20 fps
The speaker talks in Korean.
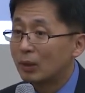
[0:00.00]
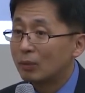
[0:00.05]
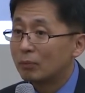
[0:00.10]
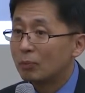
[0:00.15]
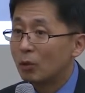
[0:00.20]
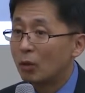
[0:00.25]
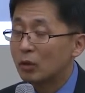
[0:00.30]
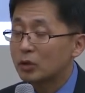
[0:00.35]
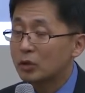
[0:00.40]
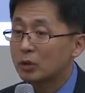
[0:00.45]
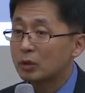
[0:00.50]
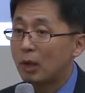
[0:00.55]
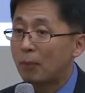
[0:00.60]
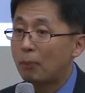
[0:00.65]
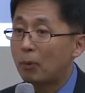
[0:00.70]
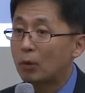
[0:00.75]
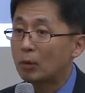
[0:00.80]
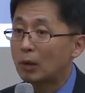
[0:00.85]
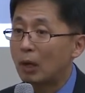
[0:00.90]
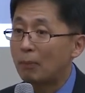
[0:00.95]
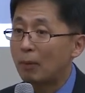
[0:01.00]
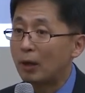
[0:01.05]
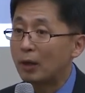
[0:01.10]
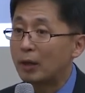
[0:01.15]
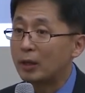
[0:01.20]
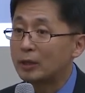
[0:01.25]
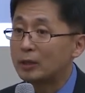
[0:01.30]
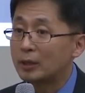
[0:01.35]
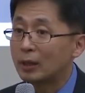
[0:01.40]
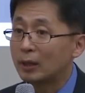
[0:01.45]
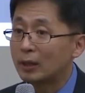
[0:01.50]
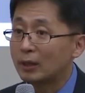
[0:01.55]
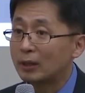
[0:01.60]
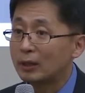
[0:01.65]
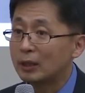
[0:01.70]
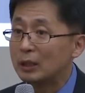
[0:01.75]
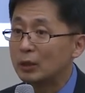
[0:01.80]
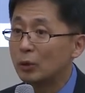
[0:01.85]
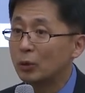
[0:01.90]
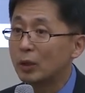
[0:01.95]
뭐 싱가포르가 말레이시아,
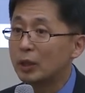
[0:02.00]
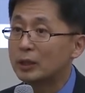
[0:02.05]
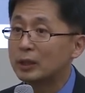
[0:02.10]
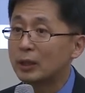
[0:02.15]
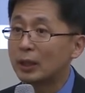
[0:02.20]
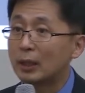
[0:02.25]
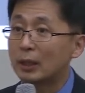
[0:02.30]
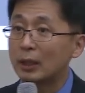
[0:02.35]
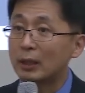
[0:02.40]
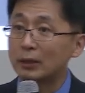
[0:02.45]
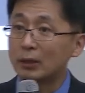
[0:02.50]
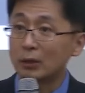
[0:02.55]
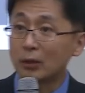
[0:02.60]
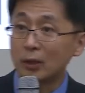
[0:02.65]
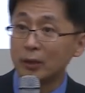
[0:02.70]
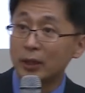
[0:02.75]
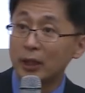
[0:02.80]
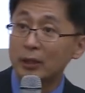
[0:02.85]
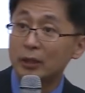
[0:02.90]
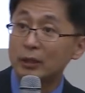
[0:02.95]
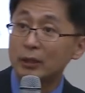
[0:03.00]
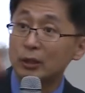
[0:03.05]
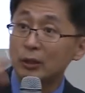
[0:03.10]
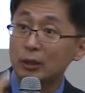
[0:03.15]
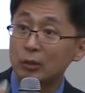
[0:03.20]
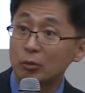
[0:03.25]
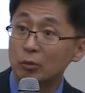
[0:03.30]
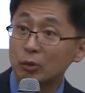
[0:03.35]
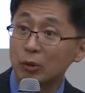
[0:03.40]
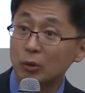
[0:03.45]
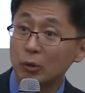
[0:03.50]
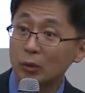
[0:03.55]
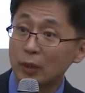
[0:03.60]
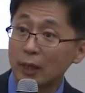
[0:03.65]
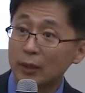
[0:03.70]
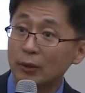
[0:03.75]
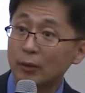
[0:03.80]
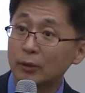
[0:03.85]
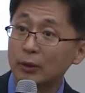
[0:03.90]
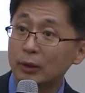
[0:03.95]
인도네시아가 연결되어 있는 지역일 수도 있고 딱
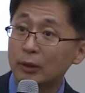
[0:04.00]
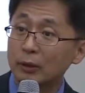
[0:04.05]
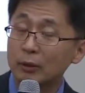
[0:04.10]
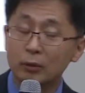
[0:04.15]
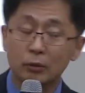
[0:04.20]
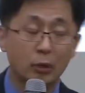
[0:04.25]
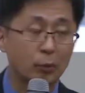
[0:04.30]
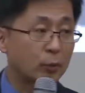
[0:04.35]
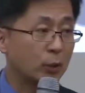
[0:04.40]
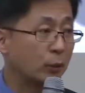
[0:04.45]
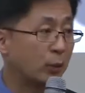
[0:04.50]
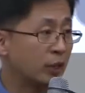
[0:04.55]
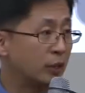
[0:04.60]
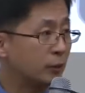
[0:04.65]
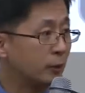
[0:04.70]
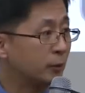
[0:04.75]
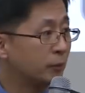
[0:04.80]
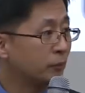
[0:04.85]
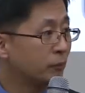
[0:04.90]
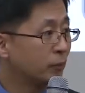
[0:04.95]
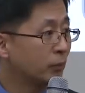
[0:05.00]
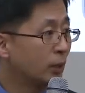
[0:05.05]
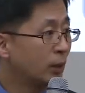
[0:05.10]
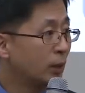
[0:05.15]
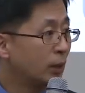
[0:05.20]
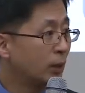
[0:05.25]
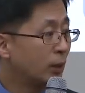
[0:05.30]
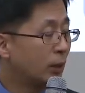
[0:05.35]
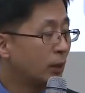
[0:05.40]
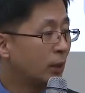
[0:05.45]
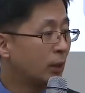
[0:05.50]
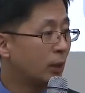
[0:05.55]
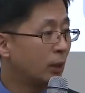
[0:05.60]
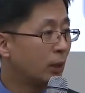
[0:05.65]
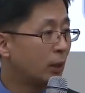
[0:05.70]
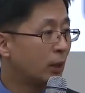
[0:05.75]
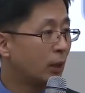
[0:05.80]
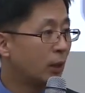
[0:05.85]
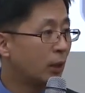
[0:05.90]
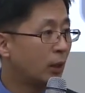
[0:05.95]
거기 접점에 있는
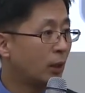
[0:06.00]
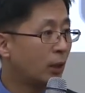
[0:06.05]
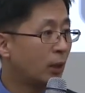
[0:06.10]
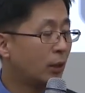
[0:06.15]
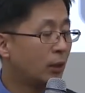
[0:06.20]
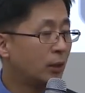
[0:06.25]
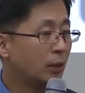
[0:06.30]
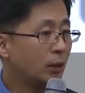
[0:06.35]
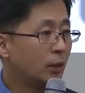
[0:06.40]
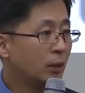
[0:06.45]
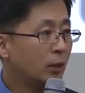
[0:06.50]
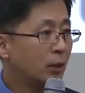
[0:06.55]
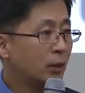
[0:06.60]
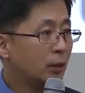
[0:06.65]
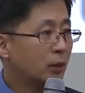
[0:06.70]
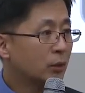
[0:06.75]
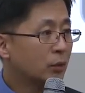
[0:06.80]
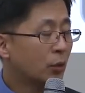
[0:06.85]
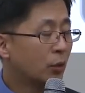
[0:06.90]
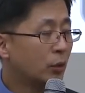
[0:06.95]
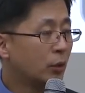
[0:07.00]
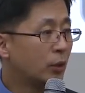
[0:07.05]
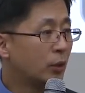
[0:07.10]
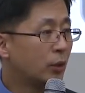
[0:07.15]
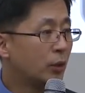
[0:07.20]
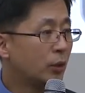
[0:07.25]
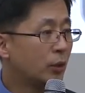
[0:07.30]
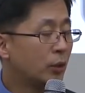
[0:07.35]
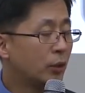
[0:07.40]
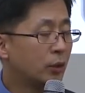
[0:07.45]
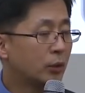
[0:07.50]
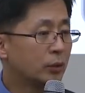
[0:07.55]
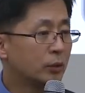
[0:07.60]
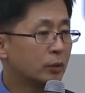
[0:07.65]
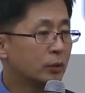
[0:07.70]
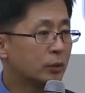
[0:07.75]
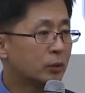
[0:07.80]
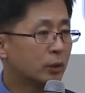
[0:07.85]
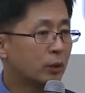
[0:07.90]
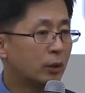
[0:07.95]
어,
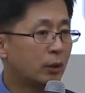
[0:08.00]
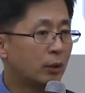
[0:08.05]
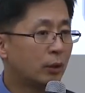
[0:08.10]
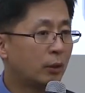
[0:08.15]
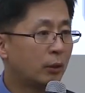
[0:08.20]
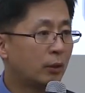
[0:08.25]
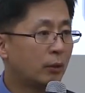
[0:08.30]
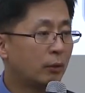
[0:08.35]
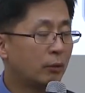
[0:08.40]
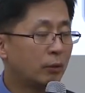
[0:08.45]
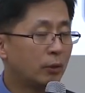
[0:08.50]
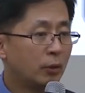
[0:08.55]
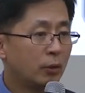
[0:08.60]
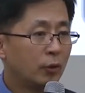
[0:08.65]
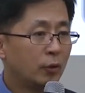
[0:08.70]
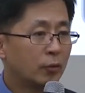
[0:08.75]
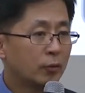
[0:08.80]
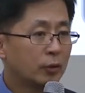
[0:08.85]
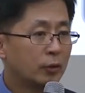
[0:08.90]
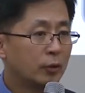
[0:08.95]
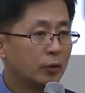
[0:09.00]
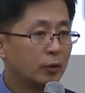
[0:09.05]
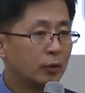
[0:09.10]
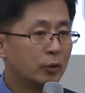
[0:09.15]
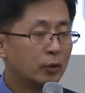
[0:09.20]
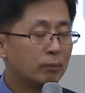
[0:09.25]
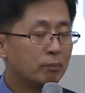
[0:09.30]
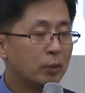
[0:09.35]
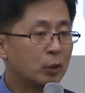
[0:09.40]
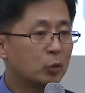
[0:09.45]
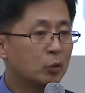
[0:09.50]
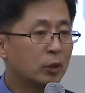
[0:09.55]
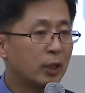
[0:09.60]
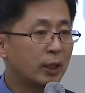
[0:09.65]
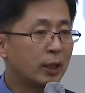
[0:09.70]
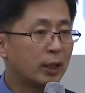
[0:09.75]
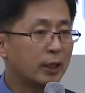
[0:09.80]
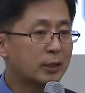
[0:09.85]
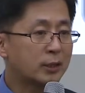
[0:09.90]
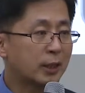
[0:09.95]
또는 저 그
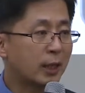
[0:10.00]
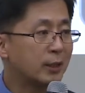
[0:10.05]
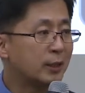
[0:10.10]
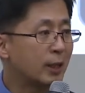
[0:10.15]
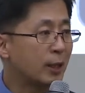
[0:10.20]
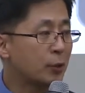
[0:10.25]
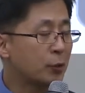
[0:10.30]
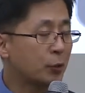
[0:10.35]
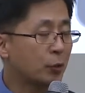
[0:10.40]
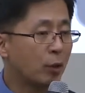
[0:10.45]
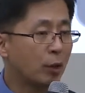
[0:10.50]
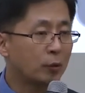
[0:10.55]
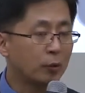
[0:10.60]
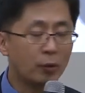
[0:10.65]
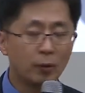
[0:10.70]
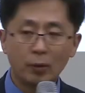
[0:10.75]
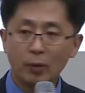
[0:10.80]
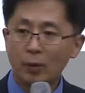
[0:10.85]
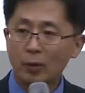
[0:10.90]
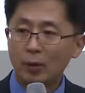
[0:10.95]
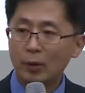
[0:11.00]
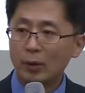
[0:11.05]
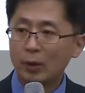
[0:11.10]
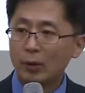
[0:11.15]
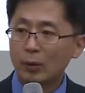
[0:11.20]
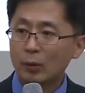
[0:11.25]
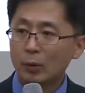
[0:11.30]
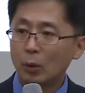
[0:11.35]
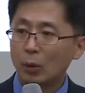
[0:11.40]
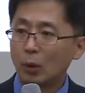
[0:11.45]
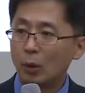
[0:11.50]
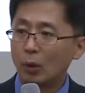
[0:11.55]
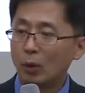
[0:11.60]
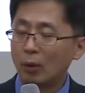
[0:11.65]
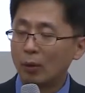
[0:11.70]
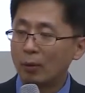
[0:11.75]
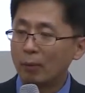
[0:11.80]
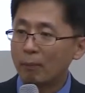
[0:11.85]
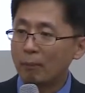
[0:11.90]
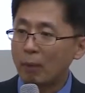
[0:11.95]
미국의 샌디에이고하고
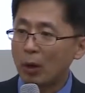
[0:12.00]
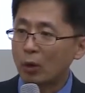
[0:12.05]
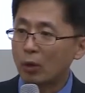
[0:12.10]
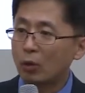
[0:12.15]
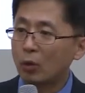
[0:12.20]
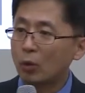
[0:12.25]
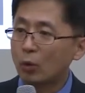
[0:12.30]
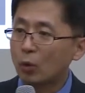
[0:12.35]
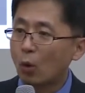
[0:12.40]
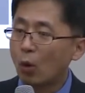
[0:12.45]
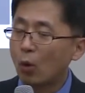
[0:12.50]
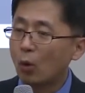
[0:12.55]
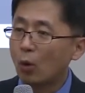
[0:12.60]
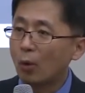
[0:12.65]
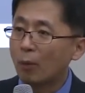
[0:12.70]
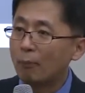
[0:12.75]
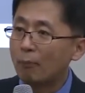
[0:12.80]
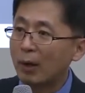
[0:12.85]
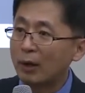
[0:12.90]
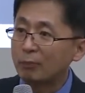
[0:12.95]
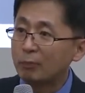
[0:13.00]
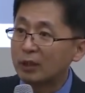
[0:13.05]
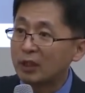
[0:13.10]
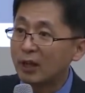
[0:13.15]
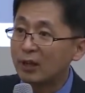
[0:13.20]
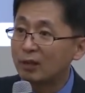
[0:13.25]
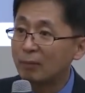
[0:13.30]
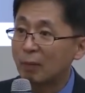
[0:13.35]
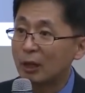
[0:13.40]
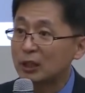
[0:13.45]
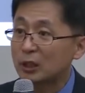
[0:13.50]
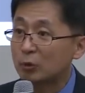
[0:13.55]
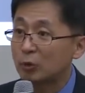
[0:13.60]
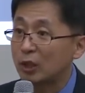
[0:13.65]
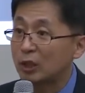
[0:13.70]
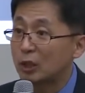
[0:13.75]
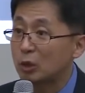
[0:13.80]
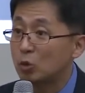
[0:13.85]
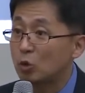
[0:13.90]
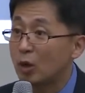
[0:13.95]
그 바로 그 밑에 있는 멕시코의
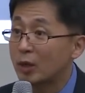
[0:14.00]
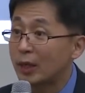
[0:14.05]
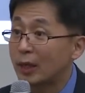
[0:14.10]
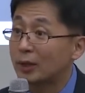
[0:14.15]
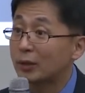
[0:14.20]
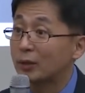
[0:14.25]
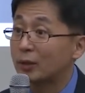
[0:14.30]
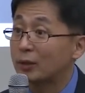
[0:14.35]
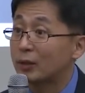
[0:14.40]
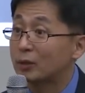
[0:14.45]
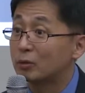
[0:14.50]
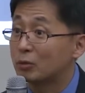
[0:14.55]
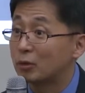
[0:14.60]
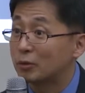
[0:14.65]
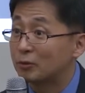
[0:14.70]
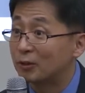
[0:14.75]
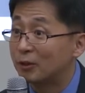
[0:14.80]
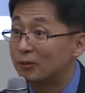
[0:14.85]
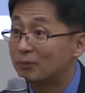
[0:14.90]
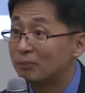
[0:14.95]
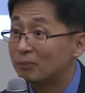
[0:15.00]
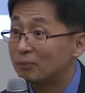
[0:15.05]
티후아나가 연결될 수도 있고요.